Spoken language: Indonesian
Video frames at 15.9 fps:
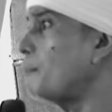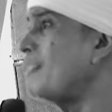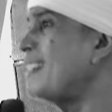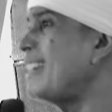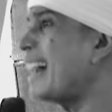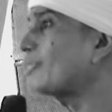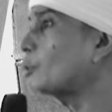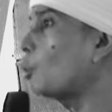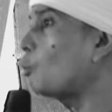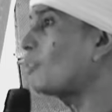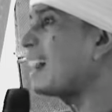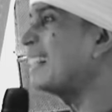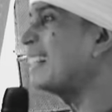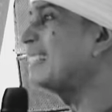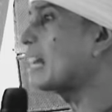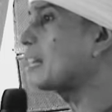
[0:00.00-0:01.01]

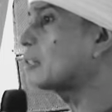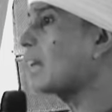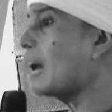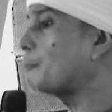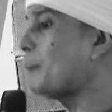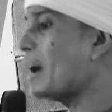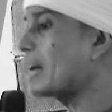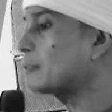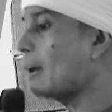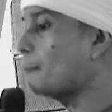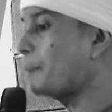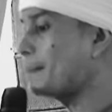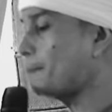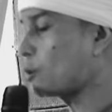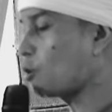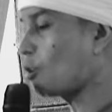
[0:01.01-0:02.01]
menyatukan dari Sabang
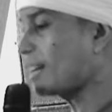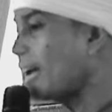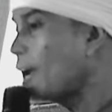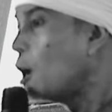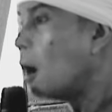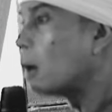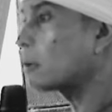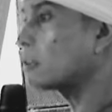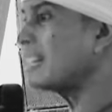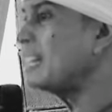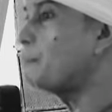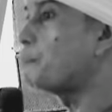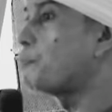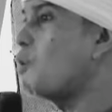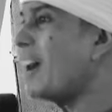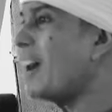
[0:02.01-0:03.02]
sampai Merauke
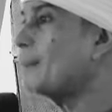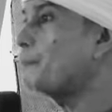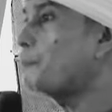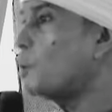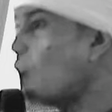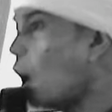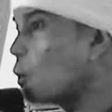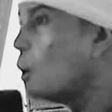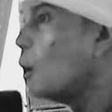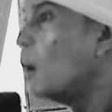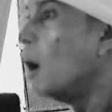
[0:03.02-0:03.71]
ribuan pulau,